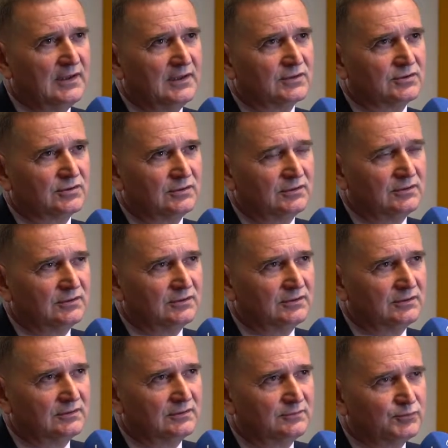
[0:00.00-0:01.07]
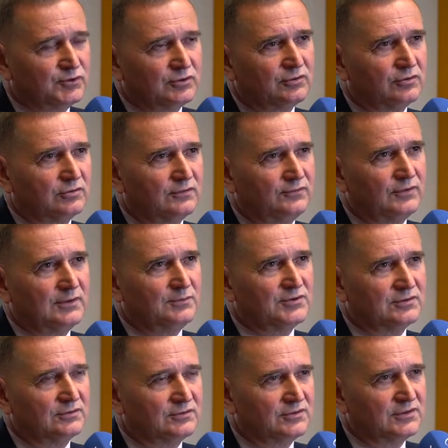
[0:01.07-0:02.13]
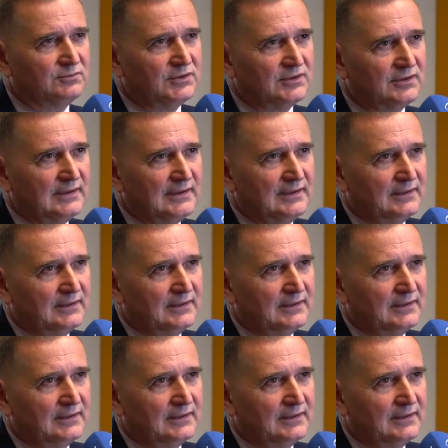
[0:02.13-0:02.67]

Czyli przygotowujemy się do zimy,